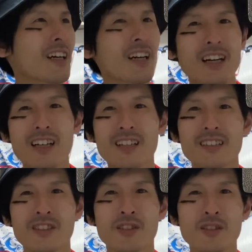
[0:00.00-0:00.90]
なか
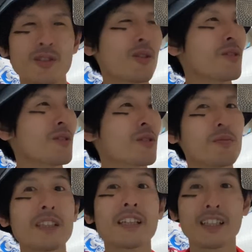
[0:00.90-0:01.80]
従業員を
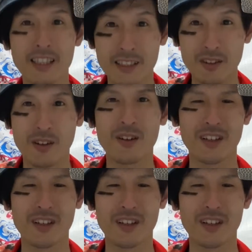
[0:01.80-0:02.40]
クビにできないんですよ。